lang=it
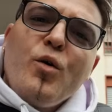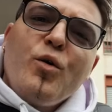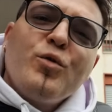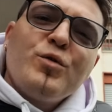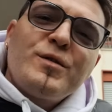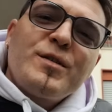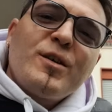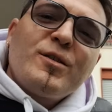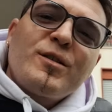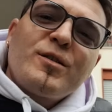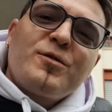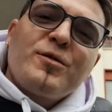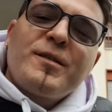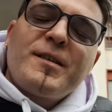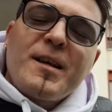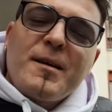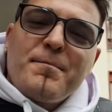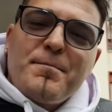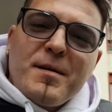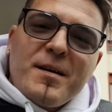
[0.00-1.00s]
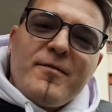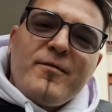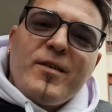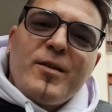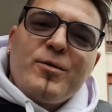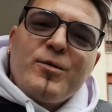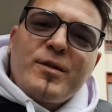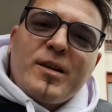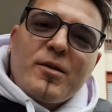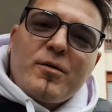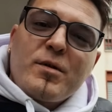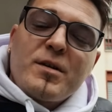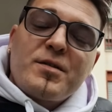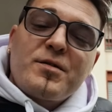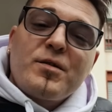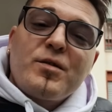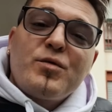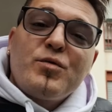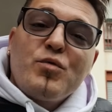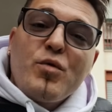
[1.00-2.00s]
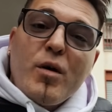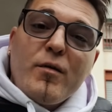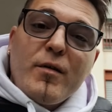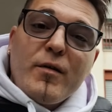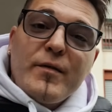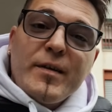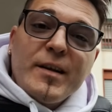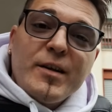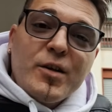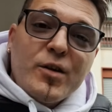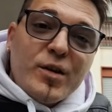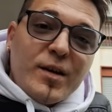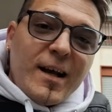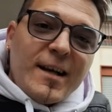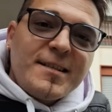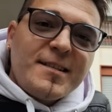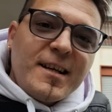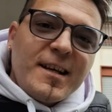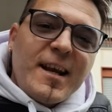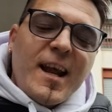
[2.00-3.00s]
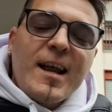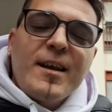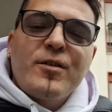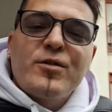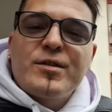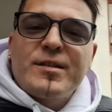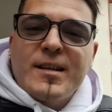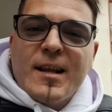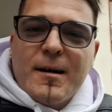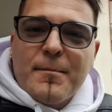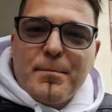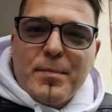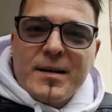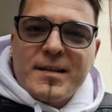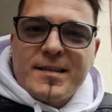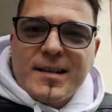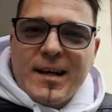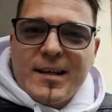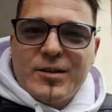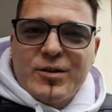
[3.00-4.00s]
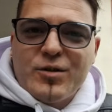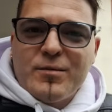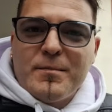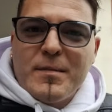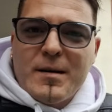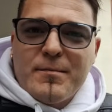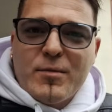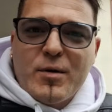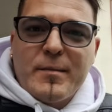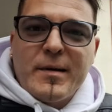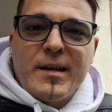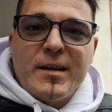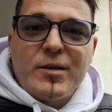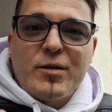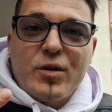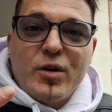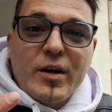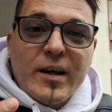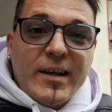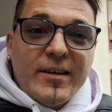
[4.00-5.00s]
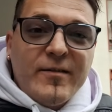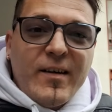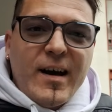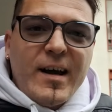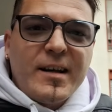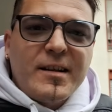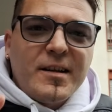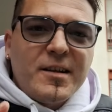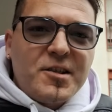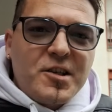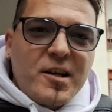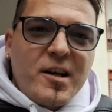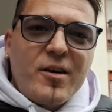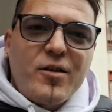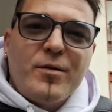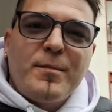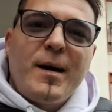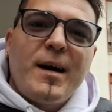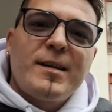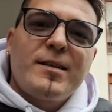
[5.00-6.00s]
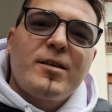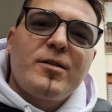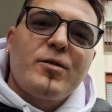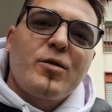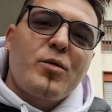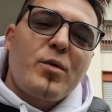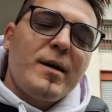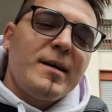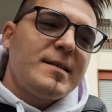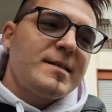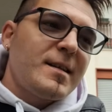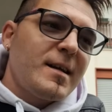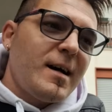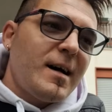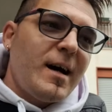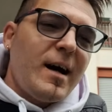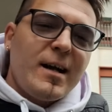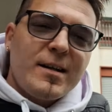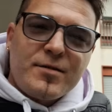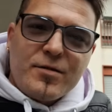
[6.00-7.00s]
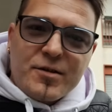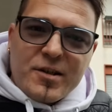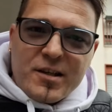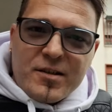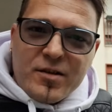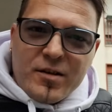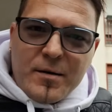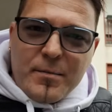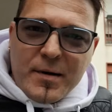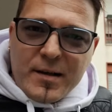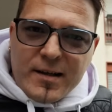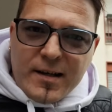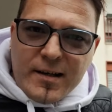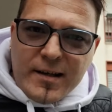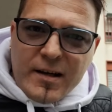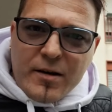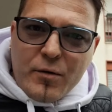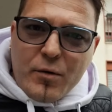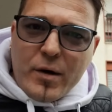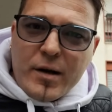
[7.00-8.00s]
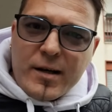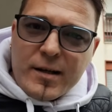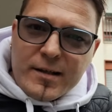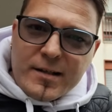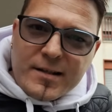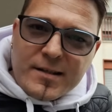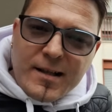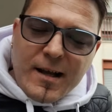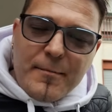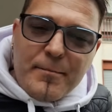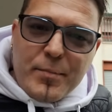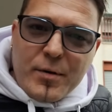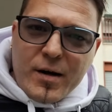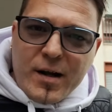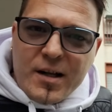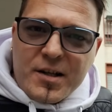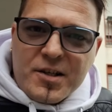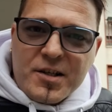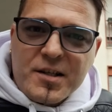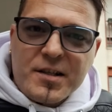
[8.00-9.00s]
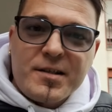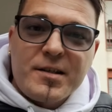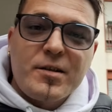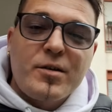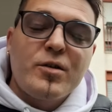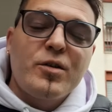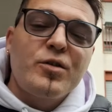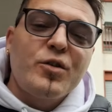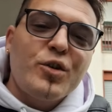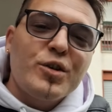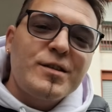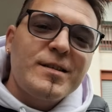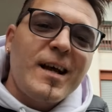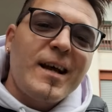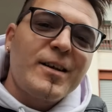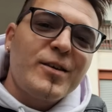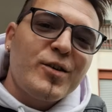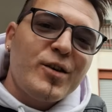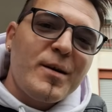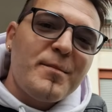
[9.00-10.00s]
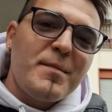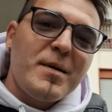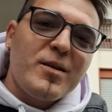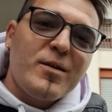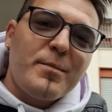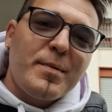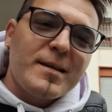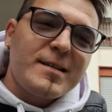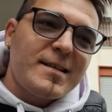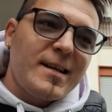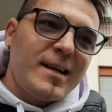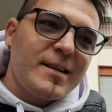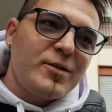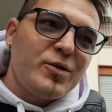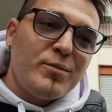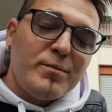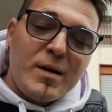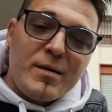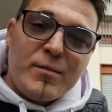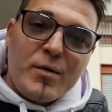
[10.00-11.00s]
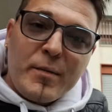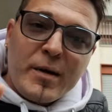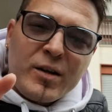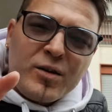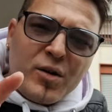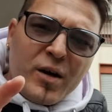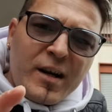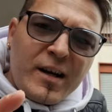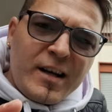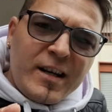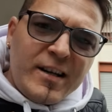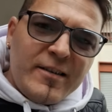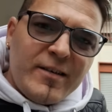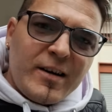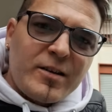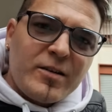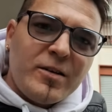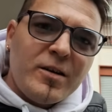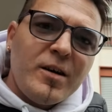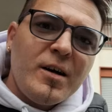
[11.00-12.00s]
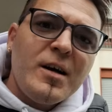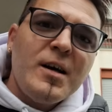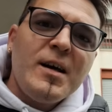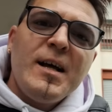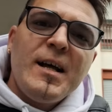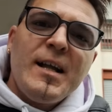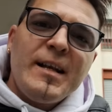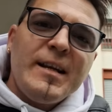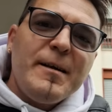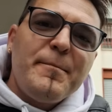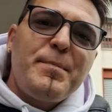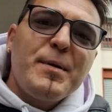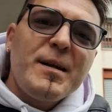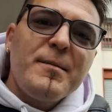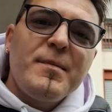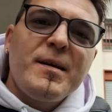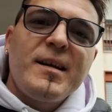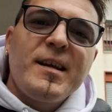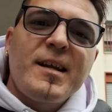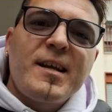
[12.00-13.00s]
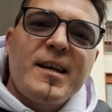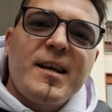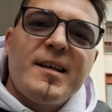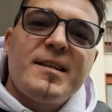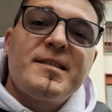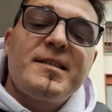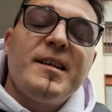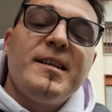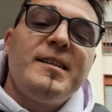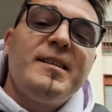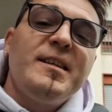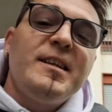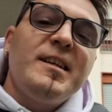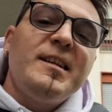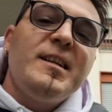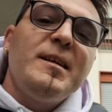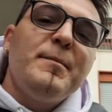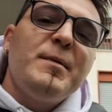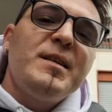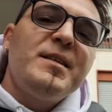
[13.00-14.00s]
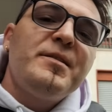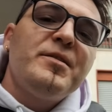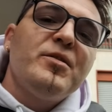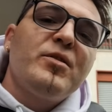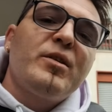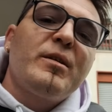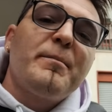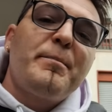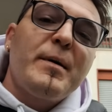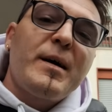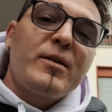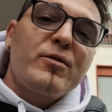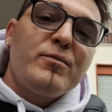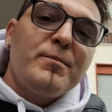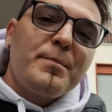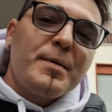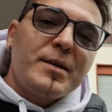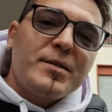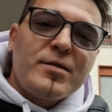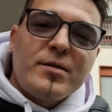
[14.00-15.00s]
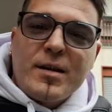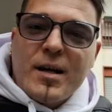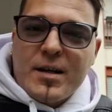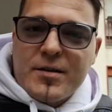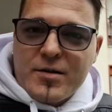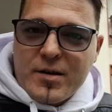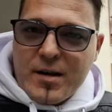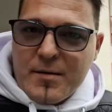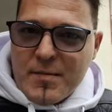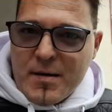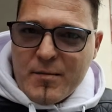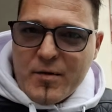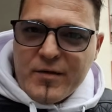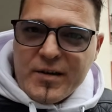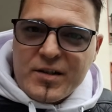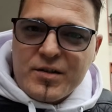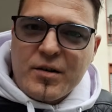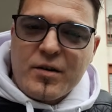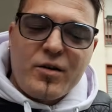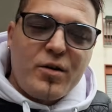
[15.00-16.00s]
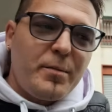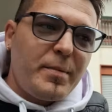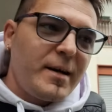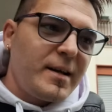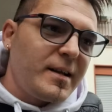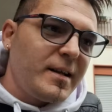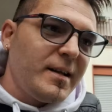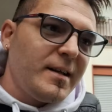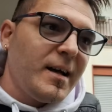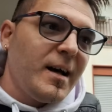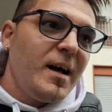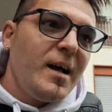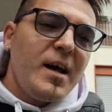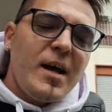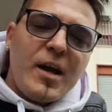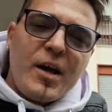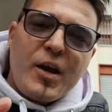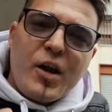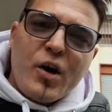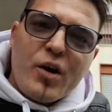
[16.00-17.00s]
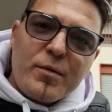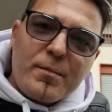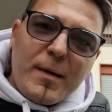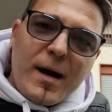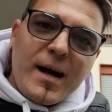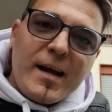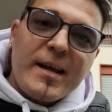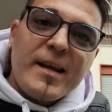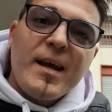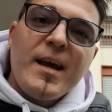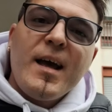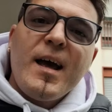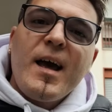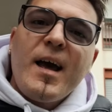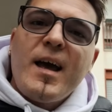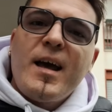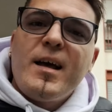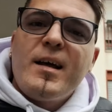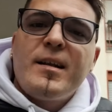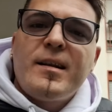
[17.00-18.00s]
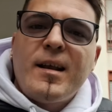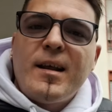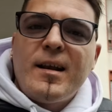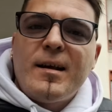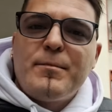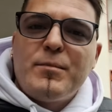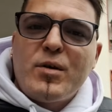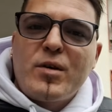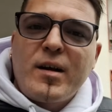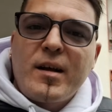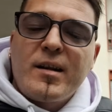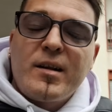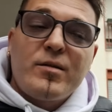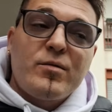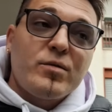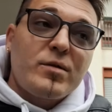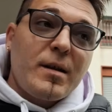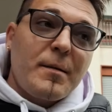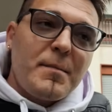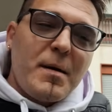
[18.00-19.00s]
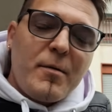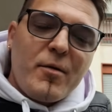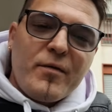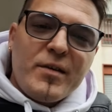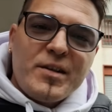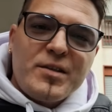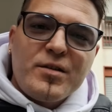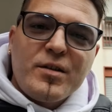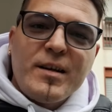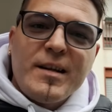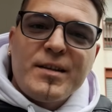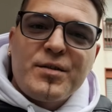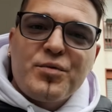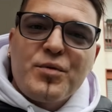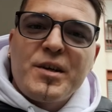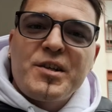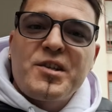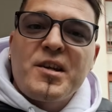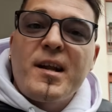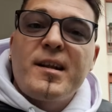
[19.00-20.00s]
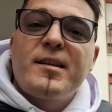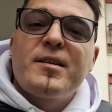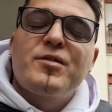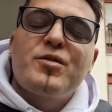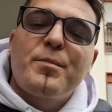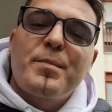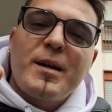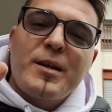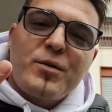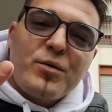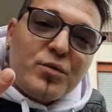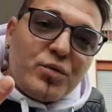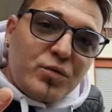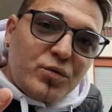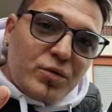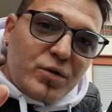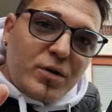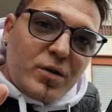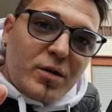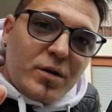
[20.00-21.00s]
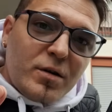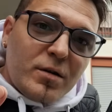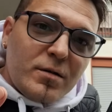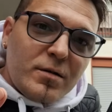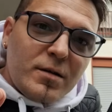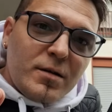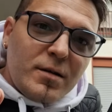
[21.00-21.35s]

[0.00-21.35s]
Un saluto a tutti e benvenuti in questo nuovo video. La Serie A non sta passando un bel momento. I vertici che comandano questa associazione per delinquere di stampo calcistico non stanno nemmeno passando un bel momento. Arrivano le prime richieste di dimissioni per un personaggio che abbiamo visto in copertina, che ormai è nella bocca di tutti. Abbiamo visto le sue scelte soprattutto